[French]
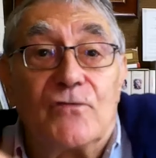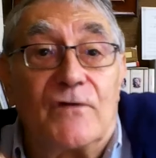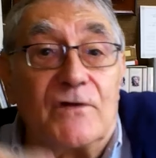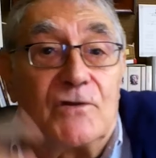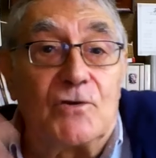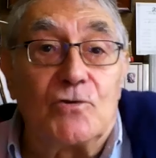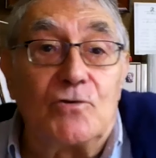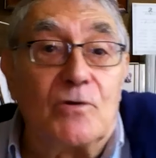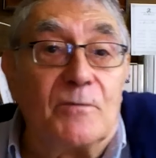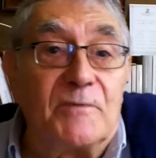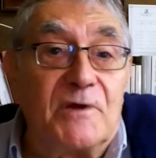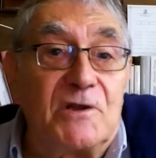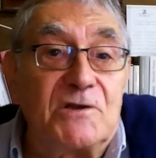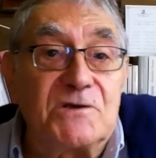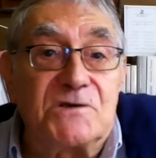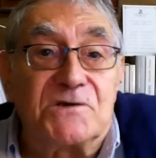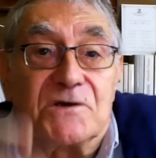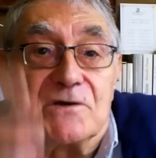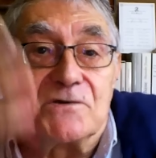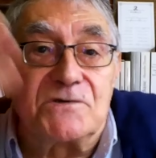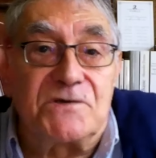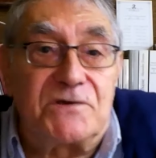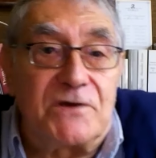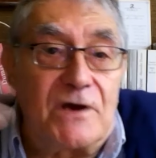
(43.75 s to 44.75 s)
Dans des domaines
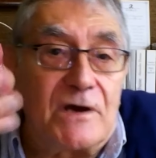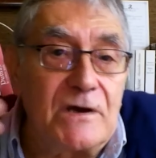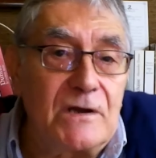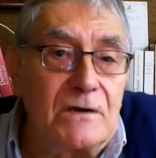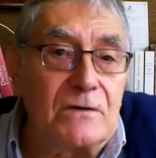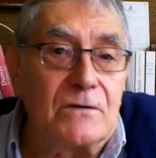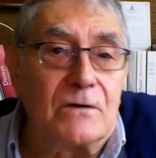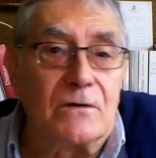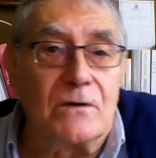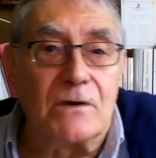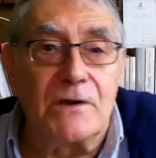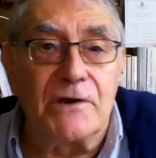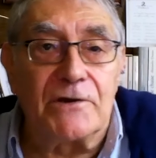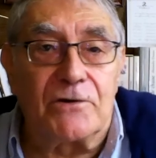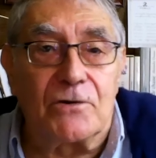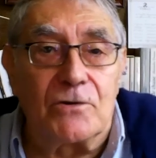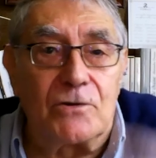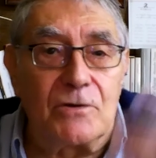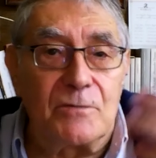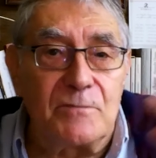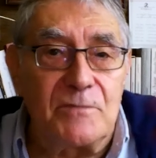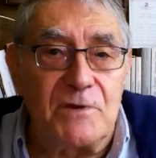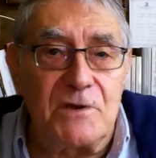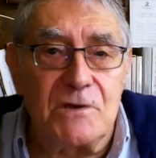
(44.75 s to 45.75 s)
essentiels,
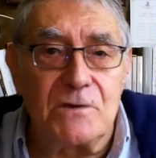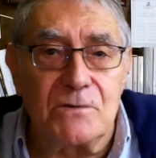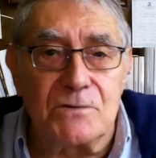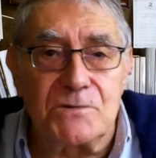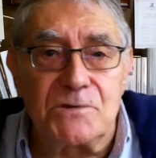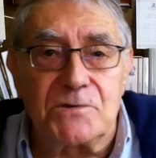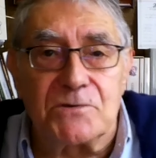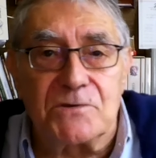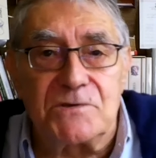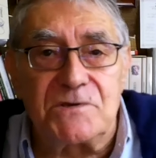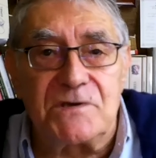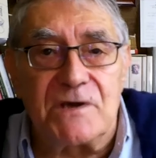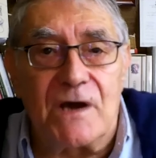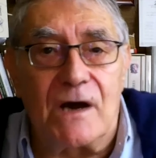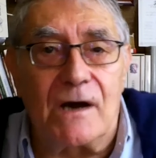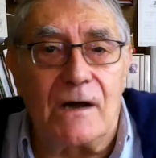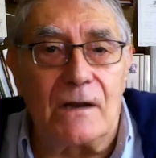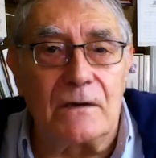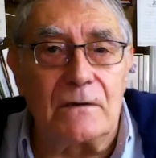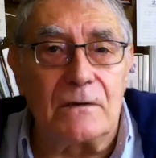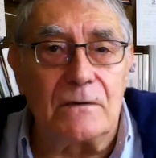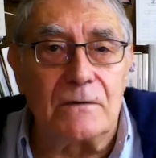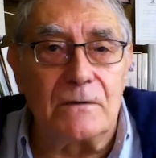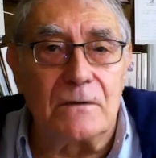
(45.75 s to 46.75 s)
l'économie, le
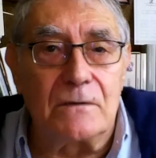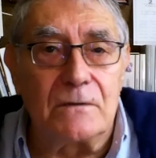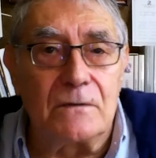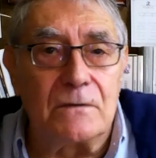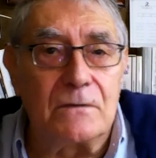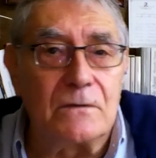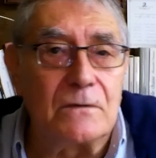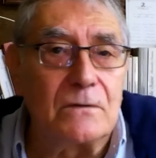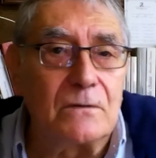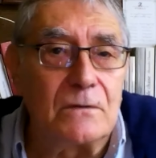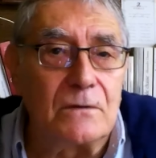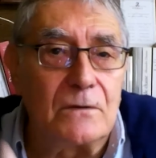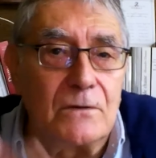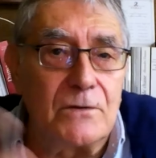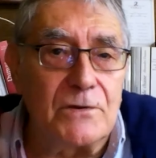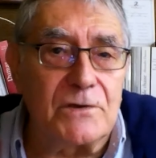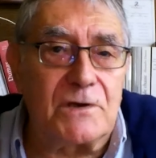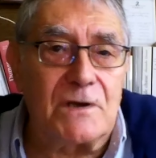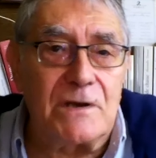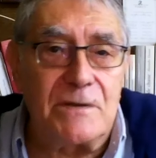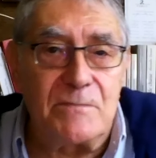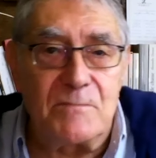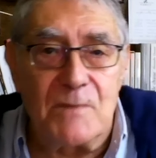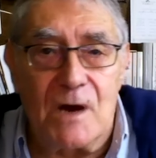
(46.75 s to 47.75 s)
social,
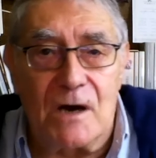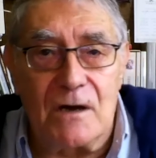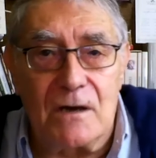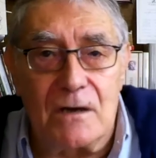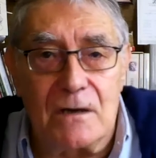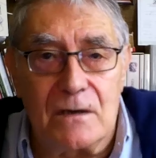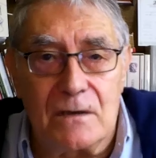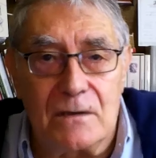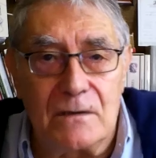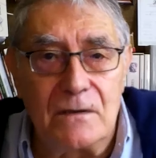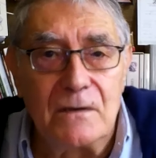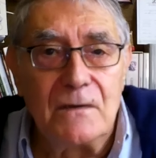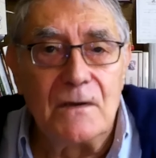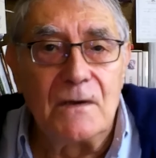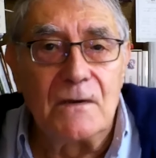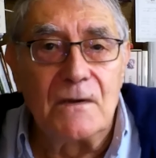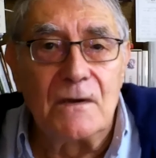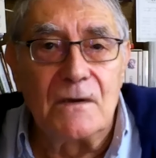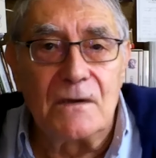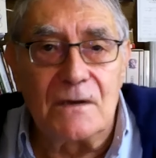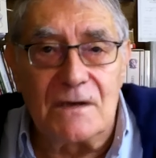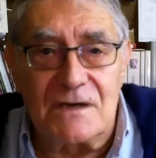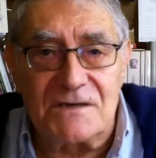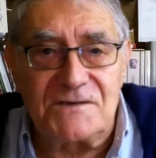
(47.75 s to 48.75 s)
le, climat,
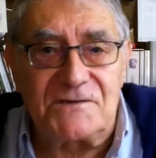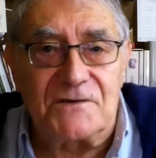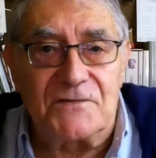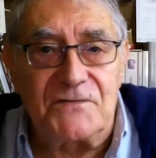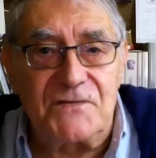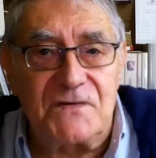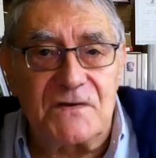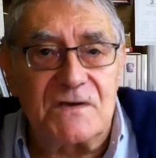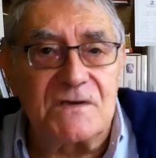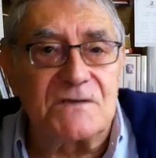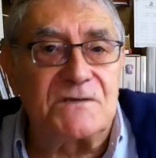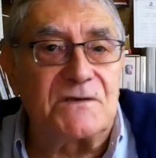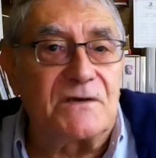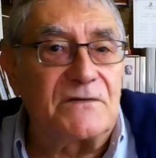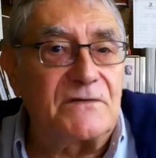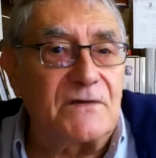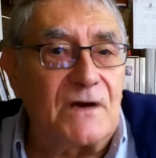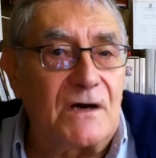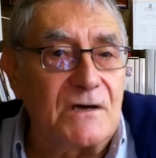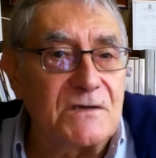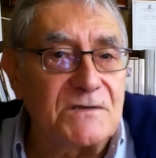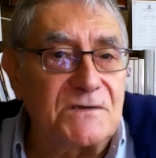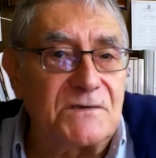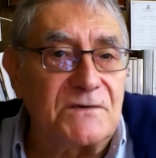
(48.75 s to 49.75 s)
la santé, etc.,
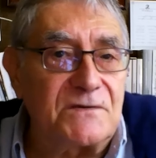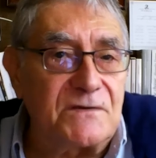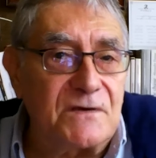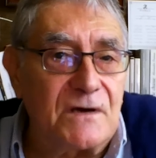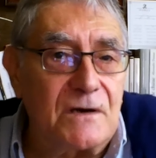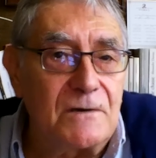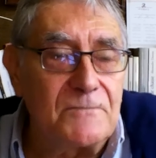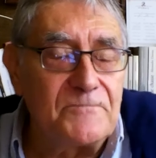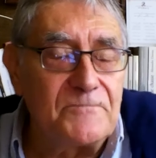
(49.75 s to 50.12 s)
etc.